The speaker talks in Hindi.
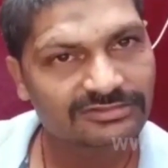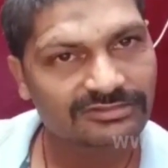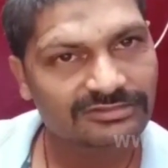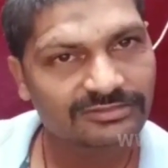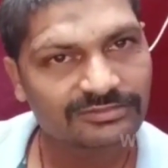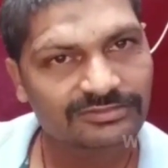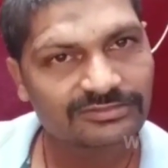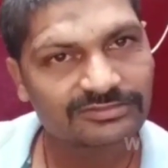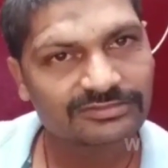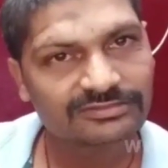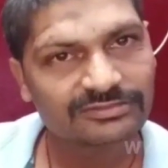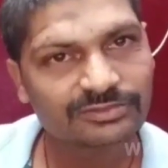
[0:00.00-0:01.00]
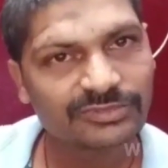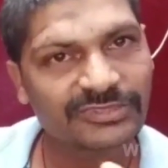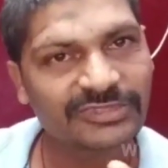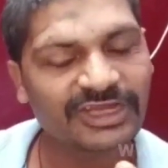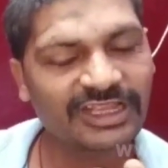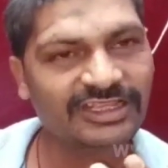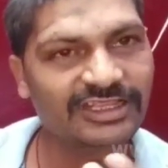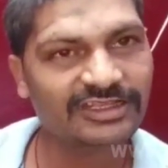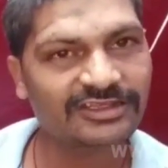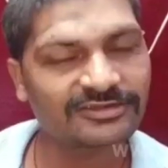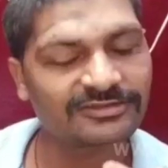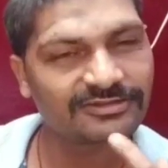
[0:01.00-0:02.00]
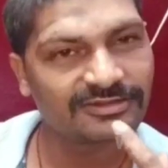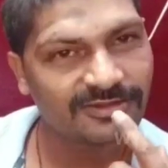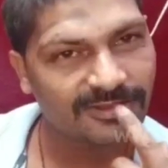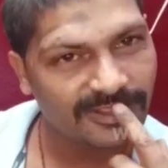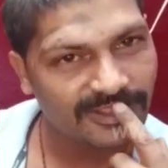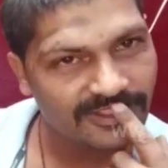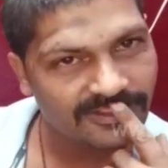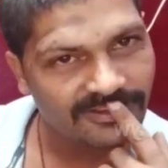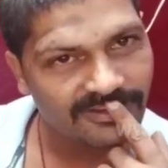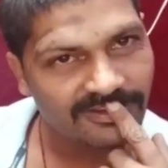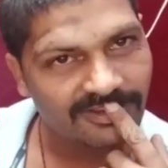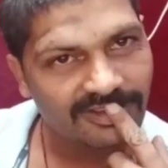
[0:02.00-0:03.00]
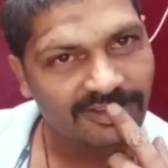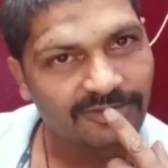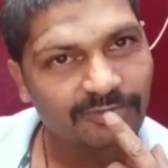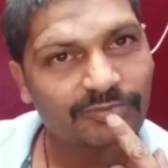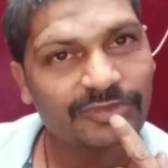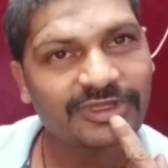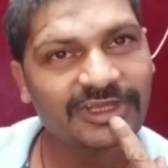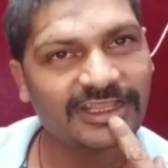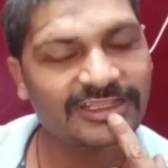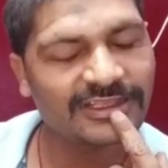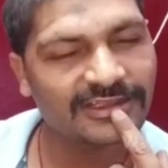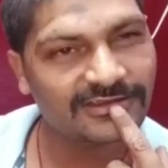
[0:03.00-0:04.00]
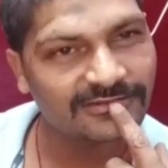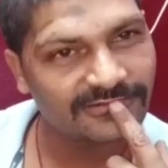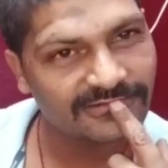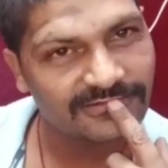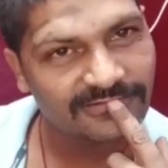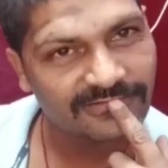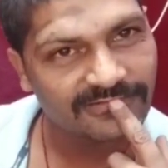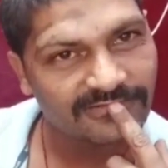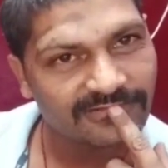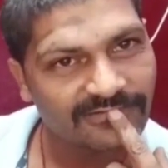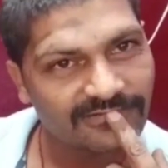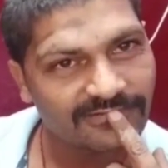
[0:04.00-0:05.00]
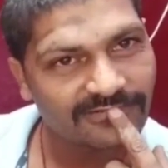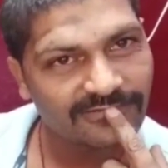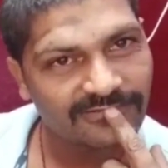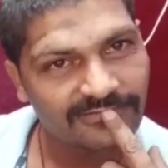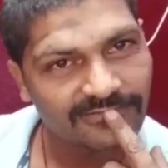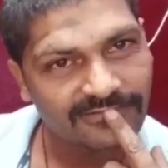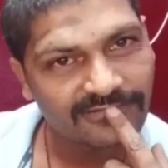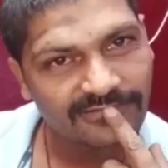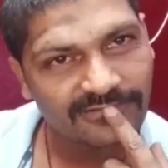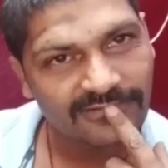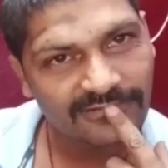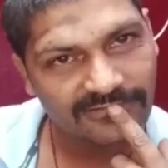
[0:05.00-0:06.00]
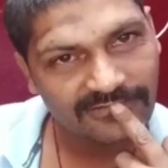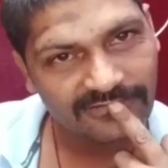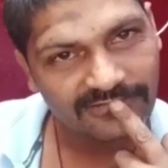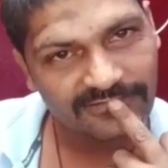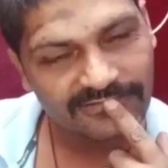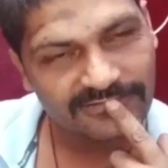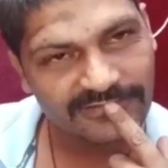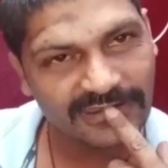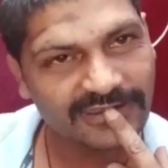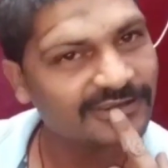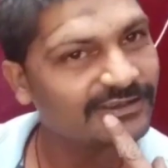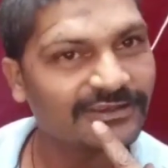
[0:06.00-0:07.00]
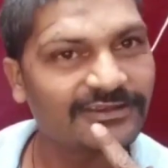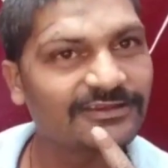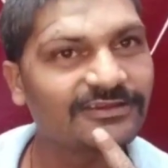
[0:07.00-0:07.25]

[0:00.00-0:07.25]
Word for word: घर कहाँ हुआ मुन्ना यादव घर कहाँ हुआ आपका घर मुन्ना यादव लोको पायलट हैं नहीं